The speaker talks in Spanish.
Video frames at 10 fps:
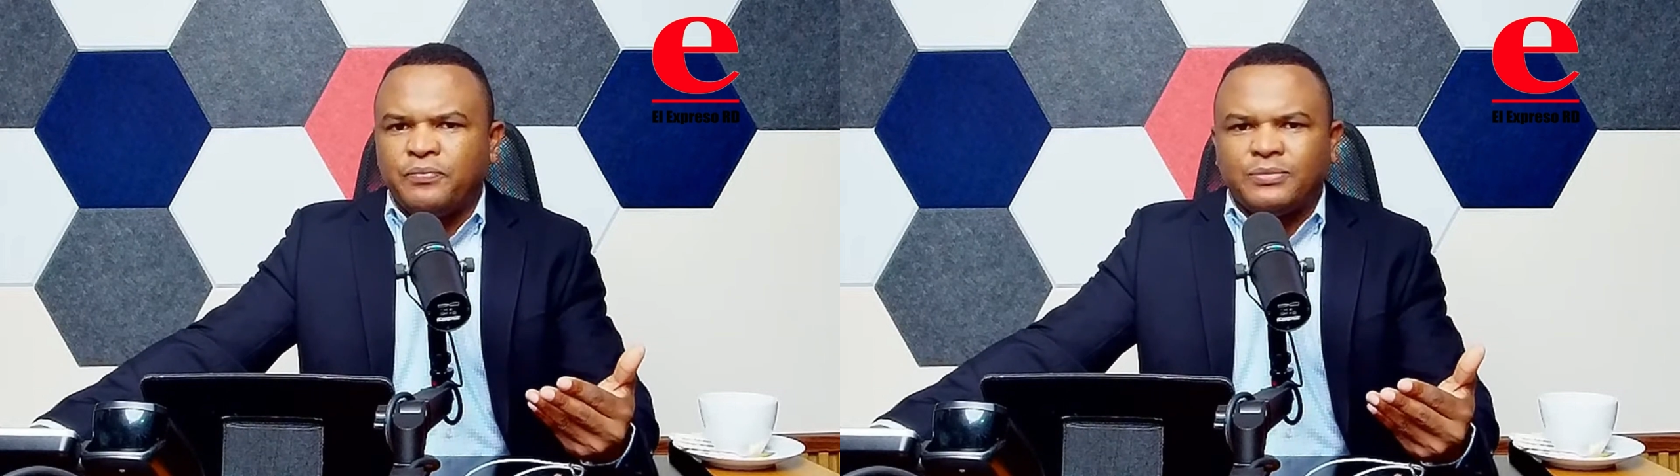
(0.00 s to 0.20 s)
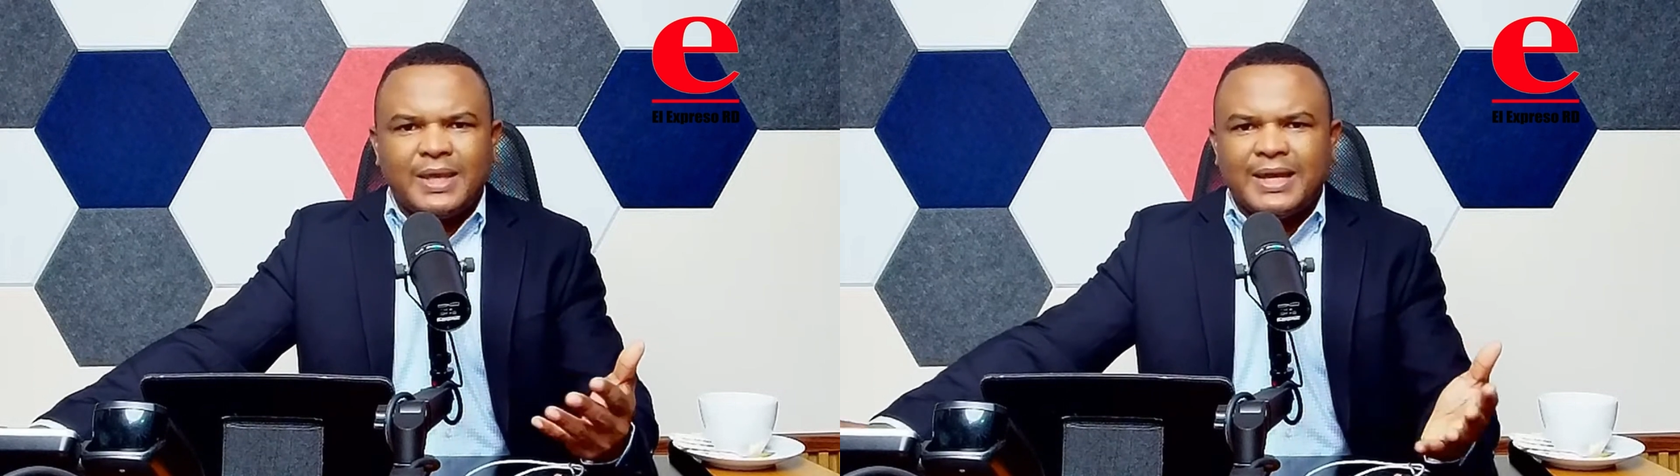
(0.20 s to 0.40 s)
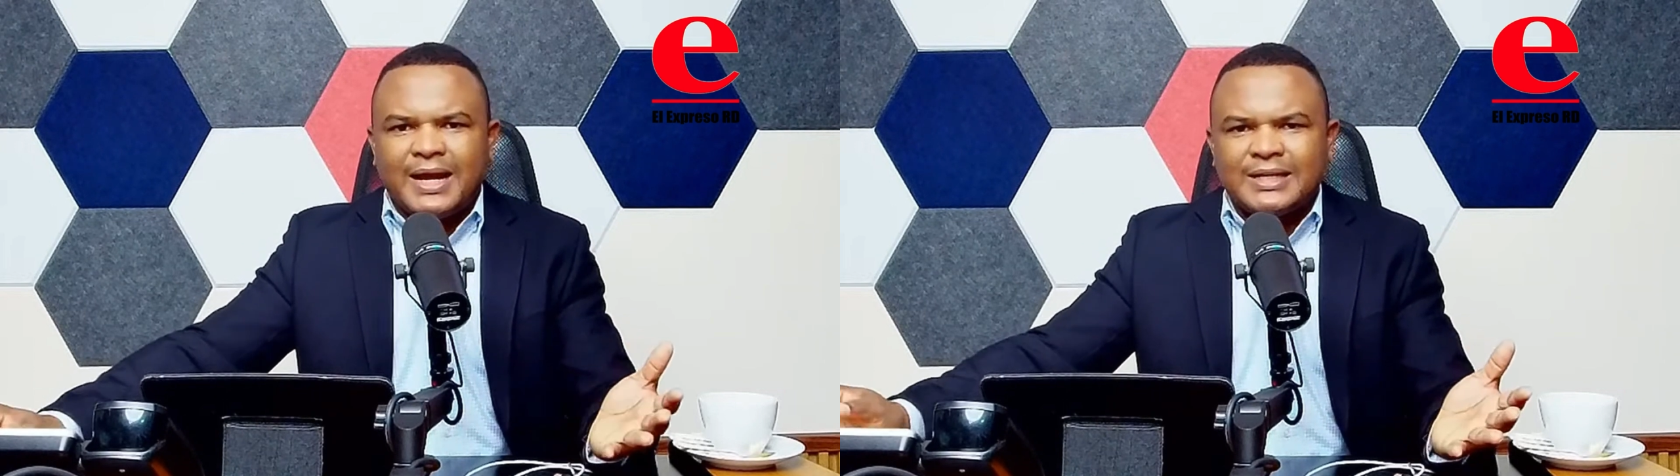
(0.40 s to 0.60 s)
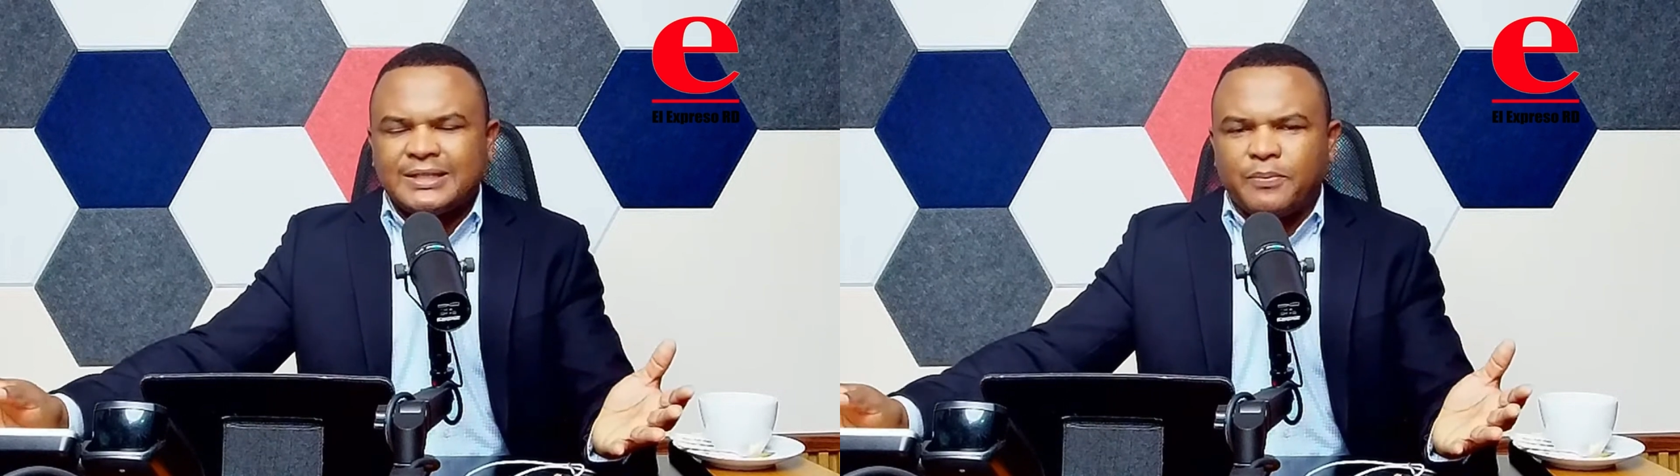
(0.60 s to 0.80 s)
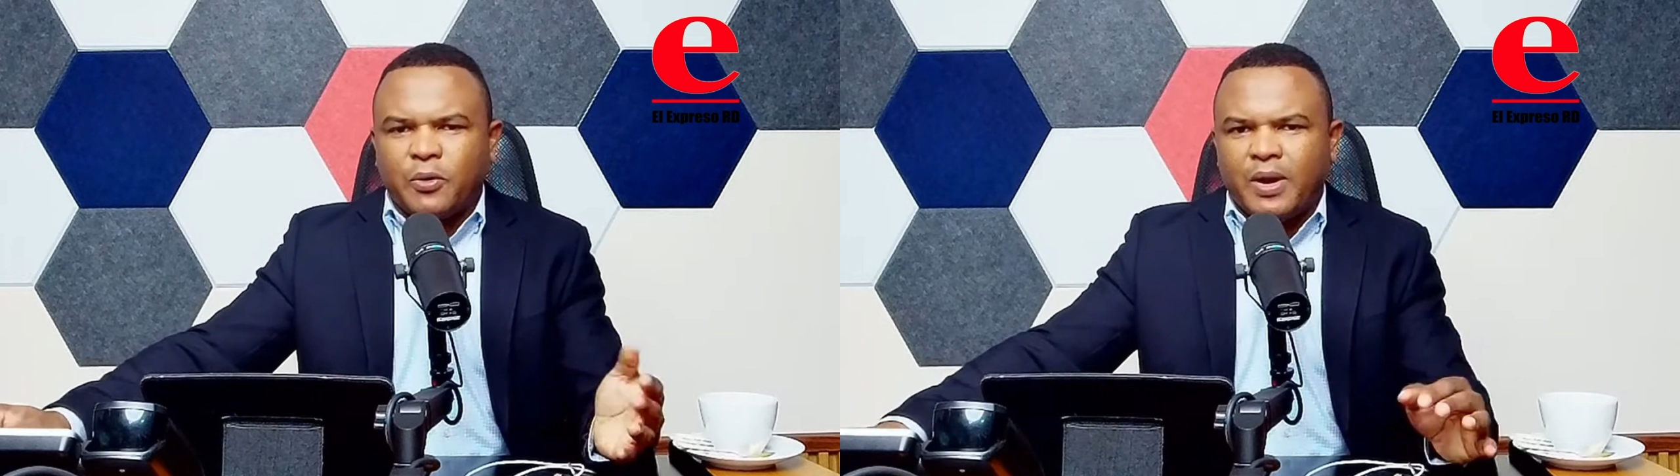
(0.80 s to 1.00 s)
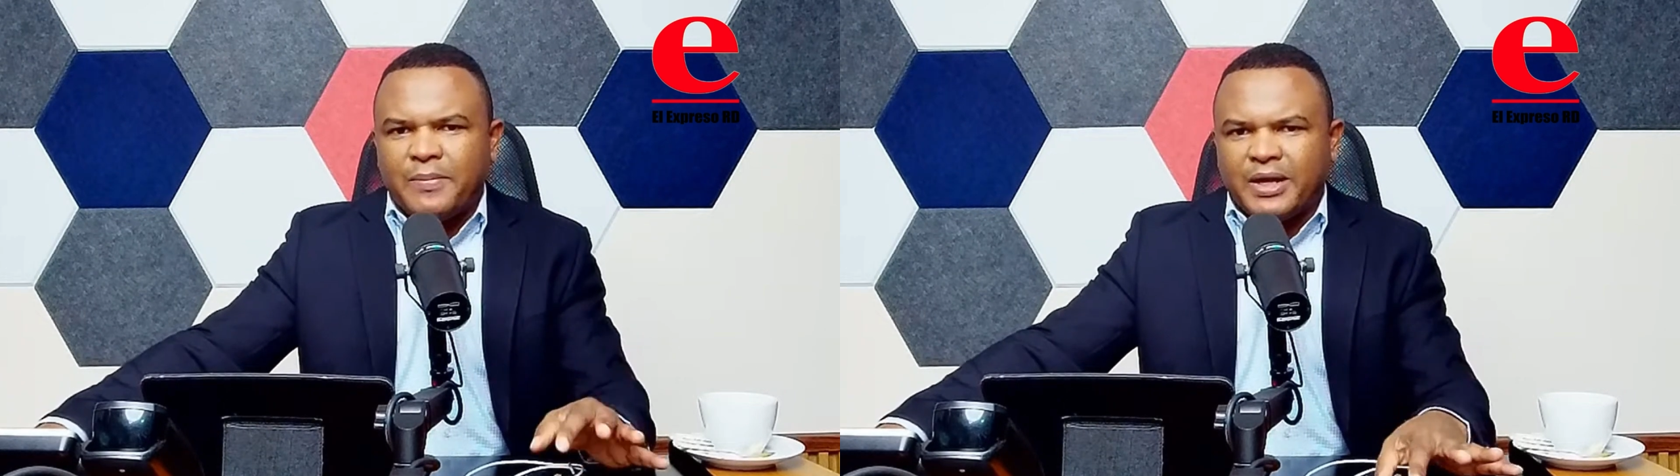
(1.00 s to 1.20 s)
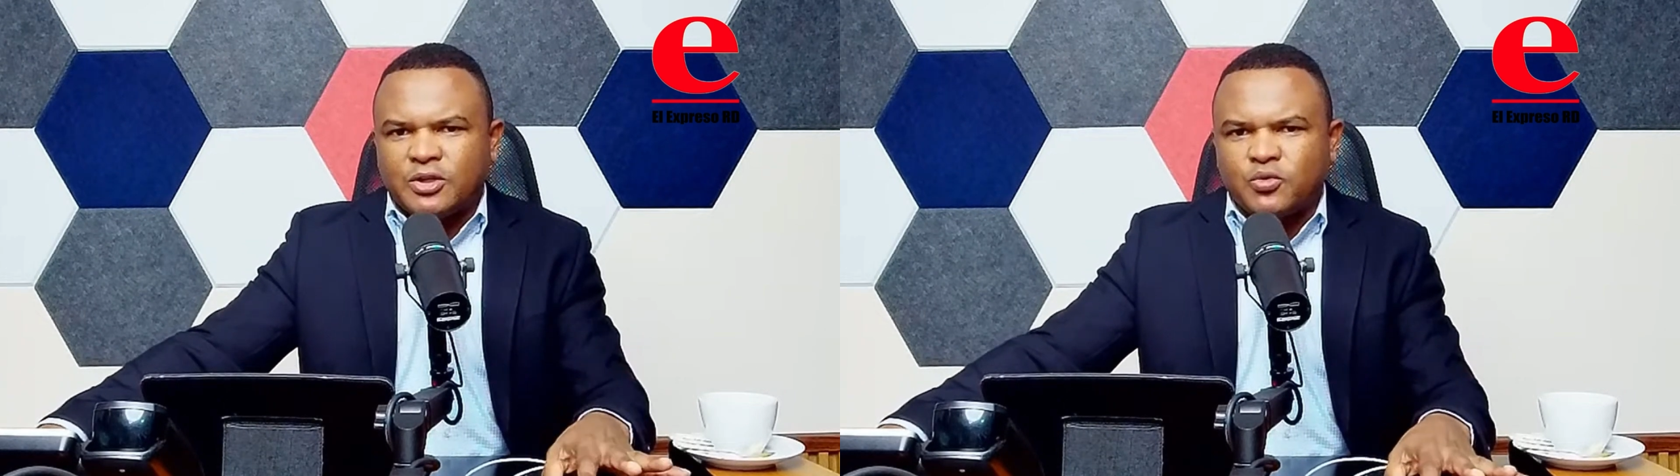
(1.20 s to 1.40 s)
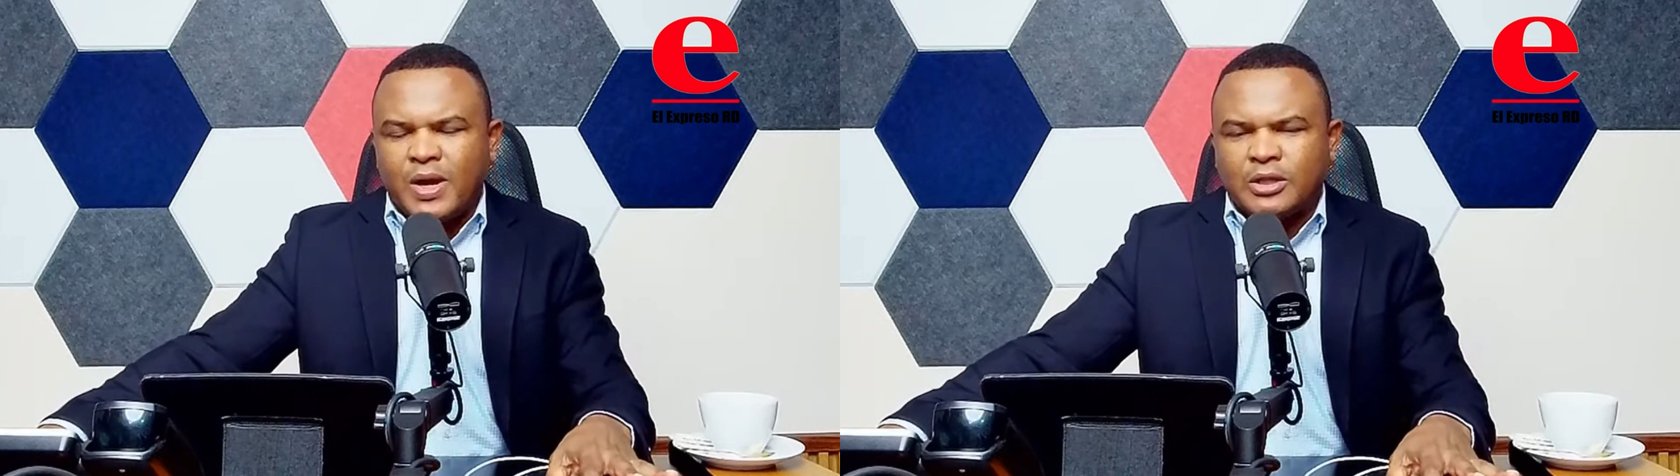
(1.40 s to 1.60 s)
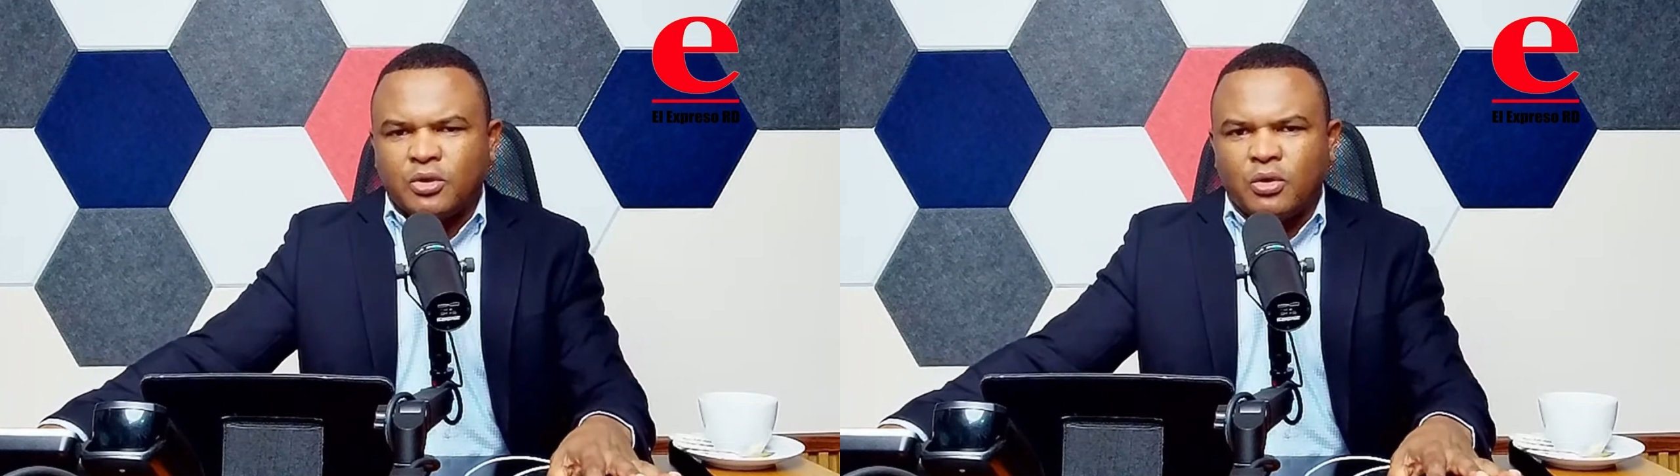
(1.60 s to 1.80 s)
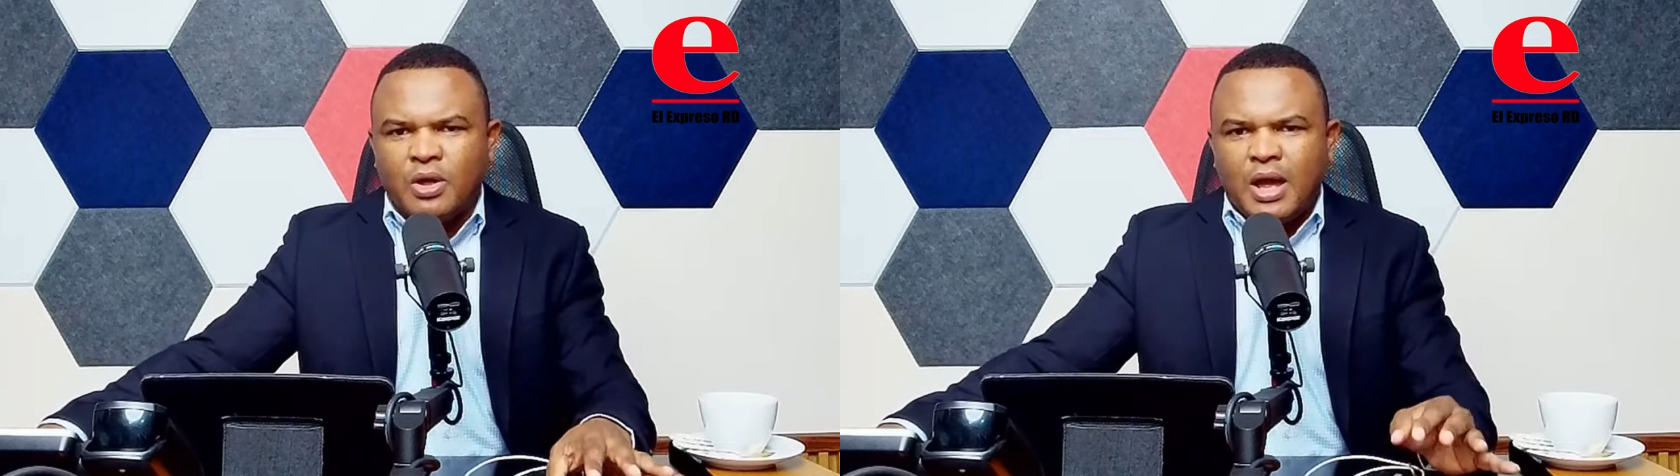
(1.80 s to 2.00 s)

tengan ese problema resuelto.